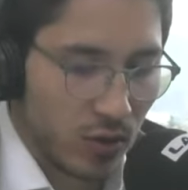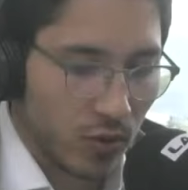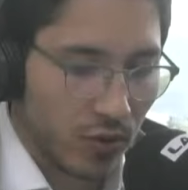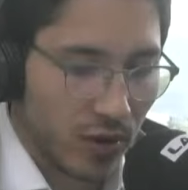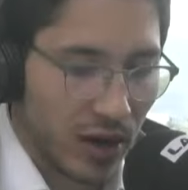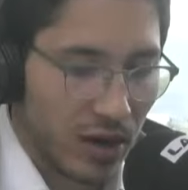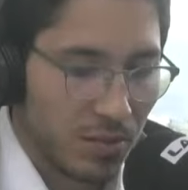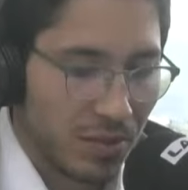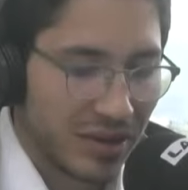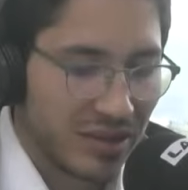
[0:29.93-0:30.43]

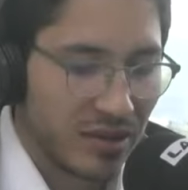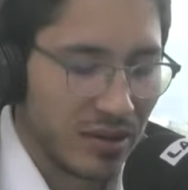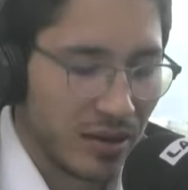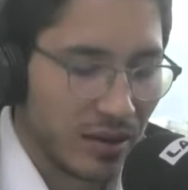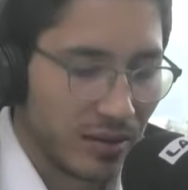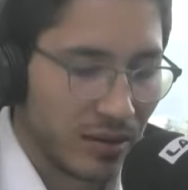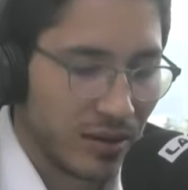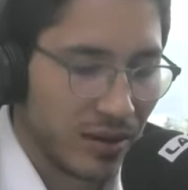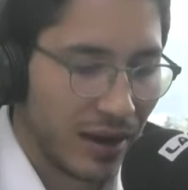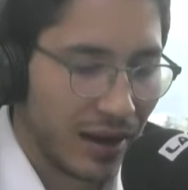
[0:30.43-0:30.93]
contra del
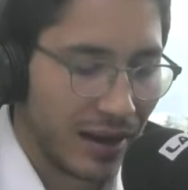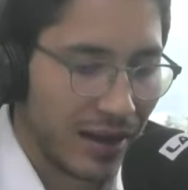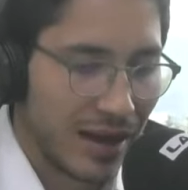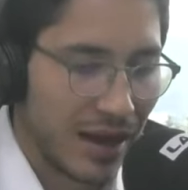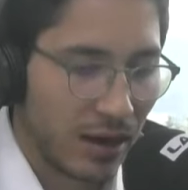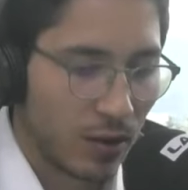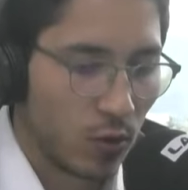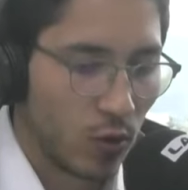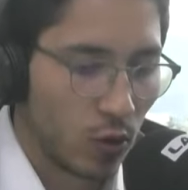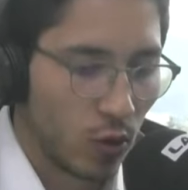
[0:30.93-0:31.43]
presidente y de
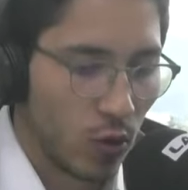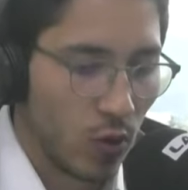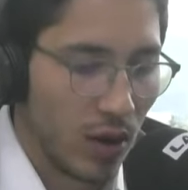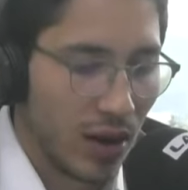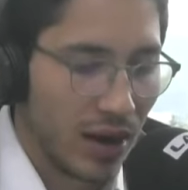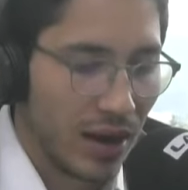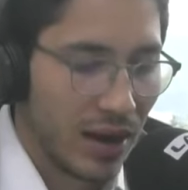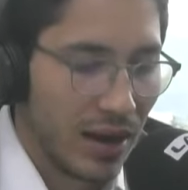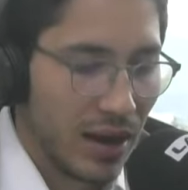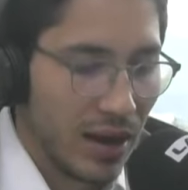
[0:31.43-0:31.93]
Ricardo
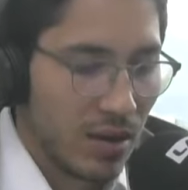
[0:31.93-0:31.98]
Roa,